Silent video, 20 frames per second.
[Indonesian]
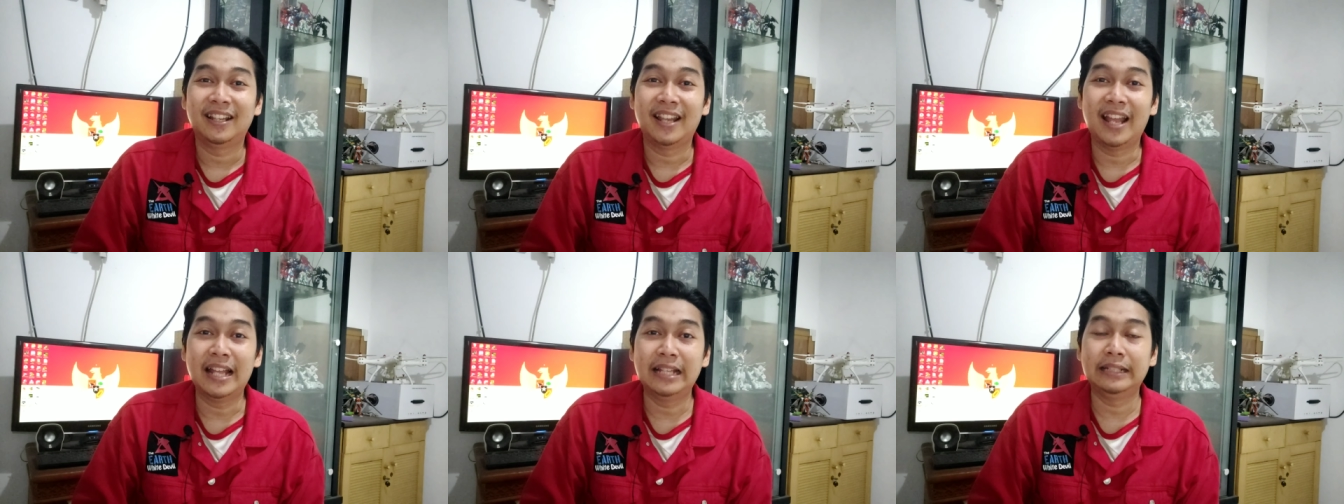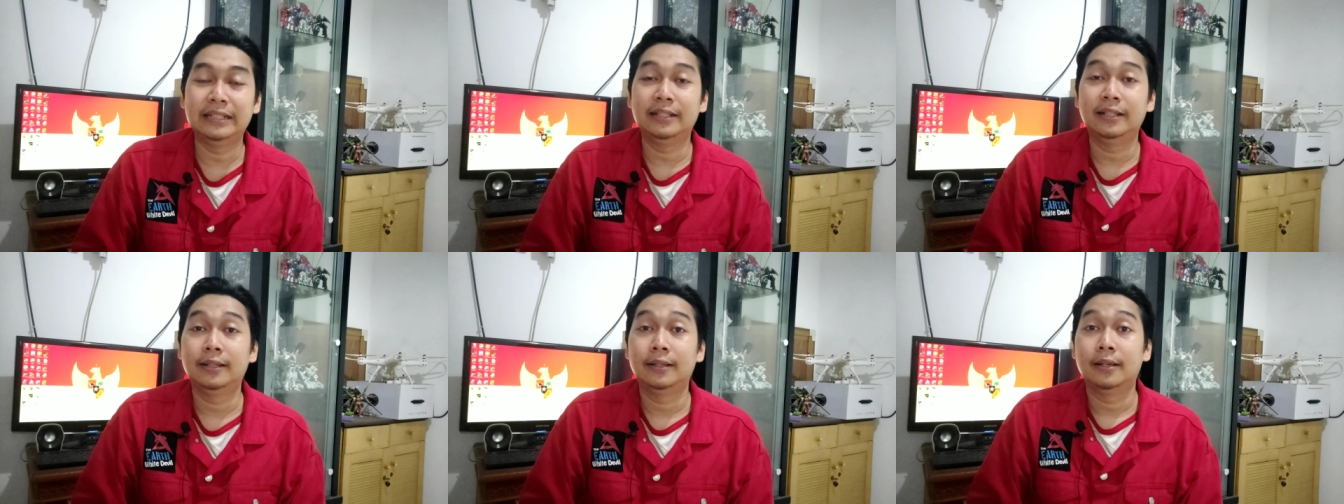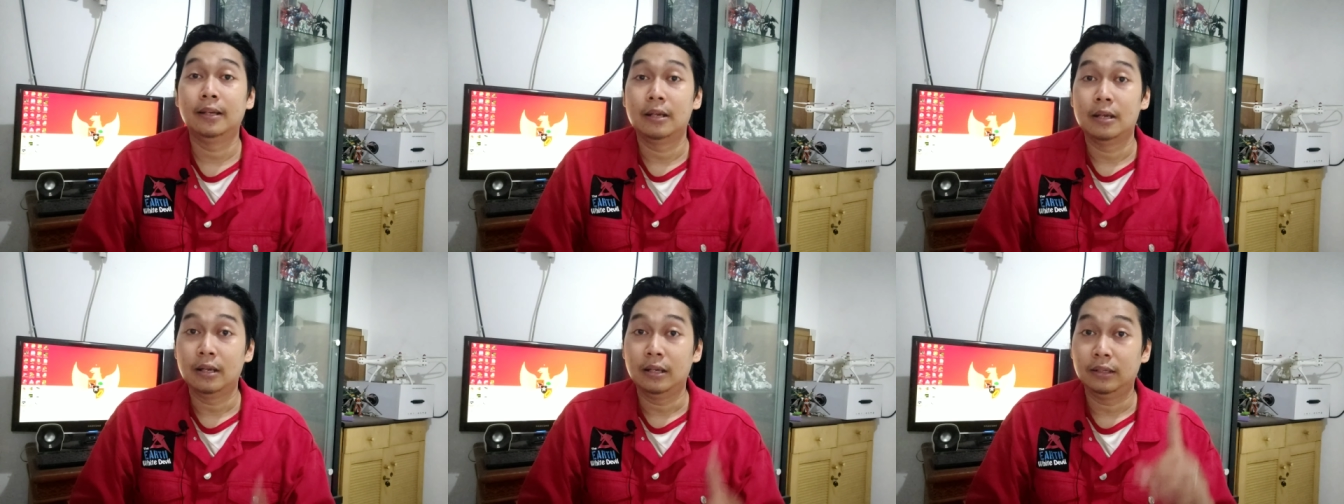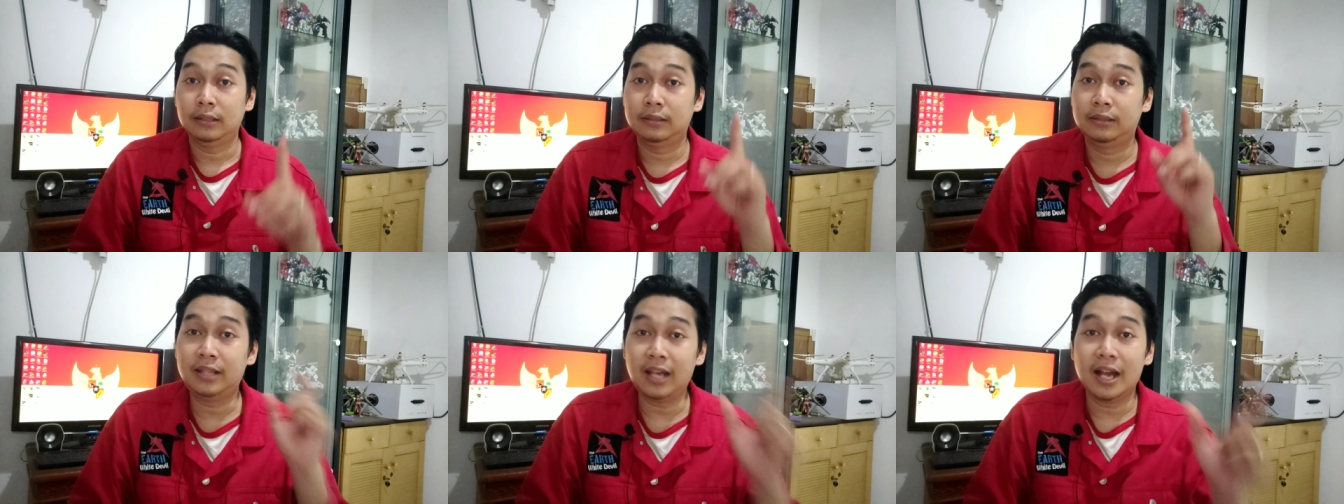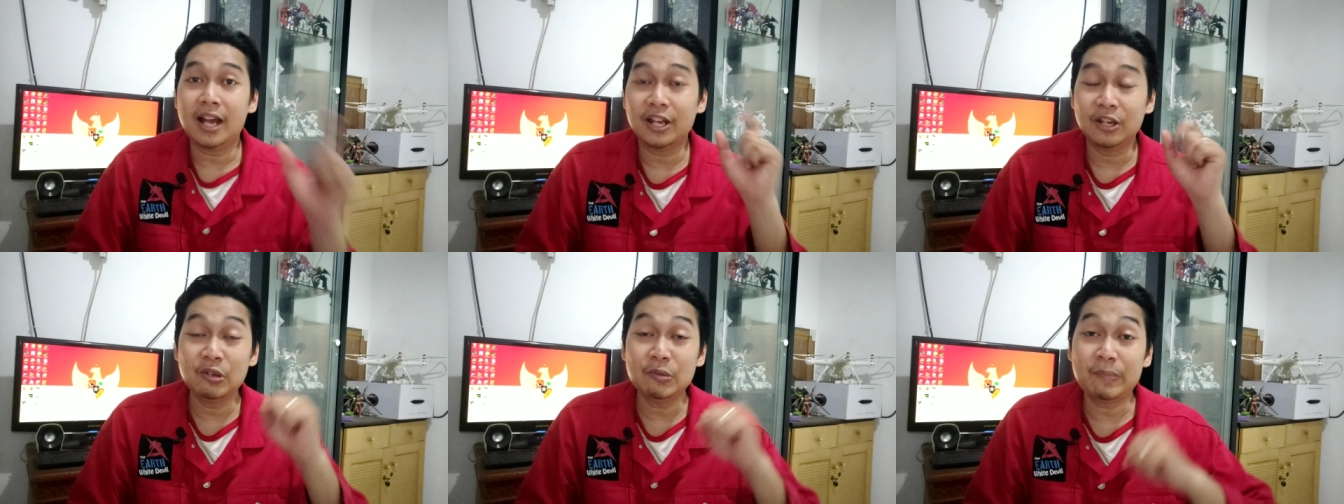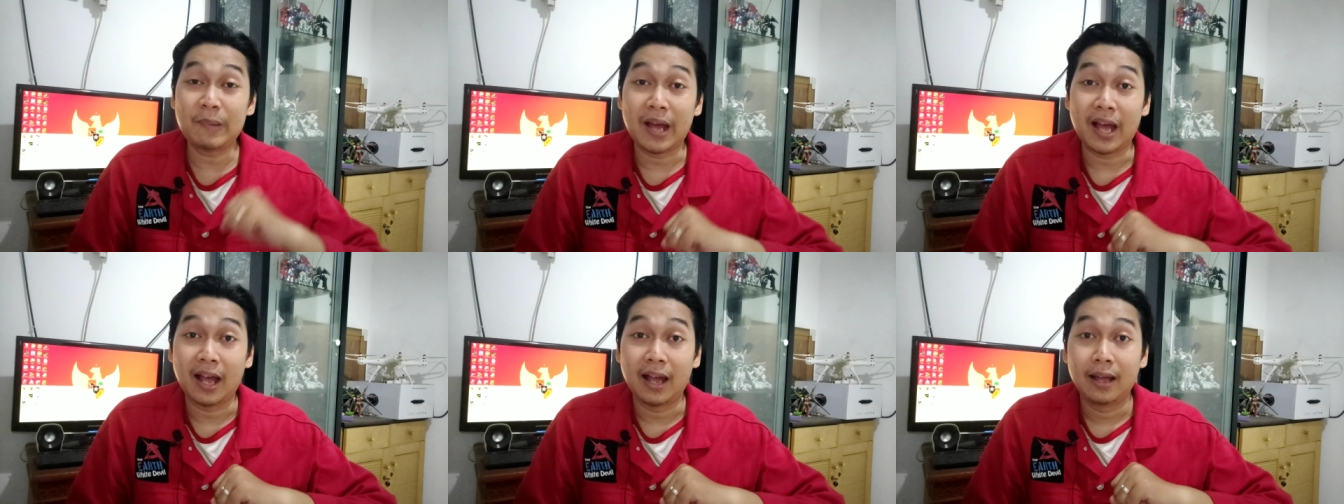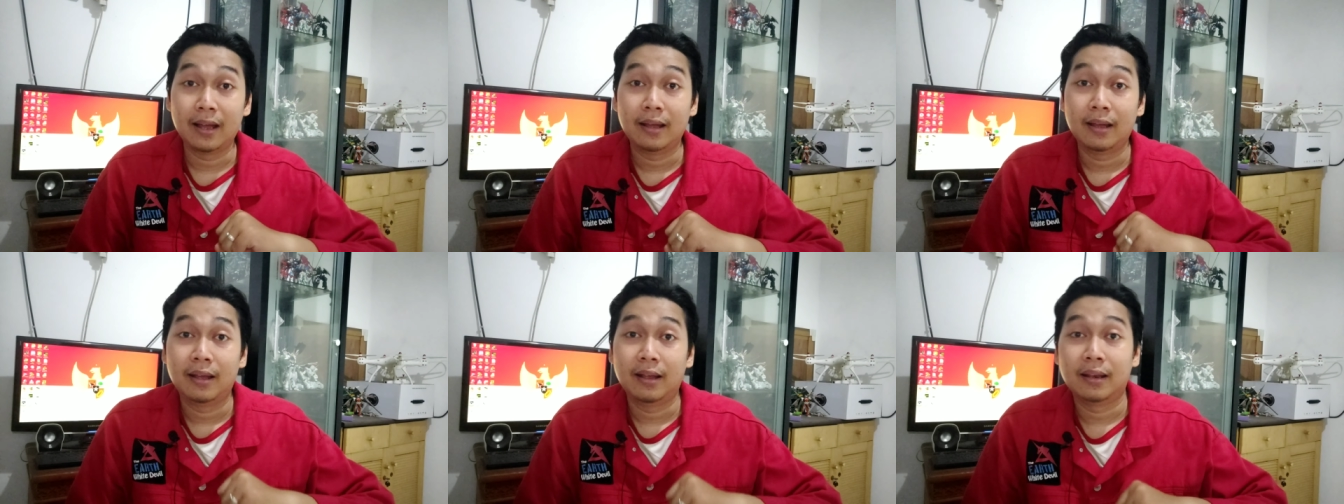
Dan jangan lupa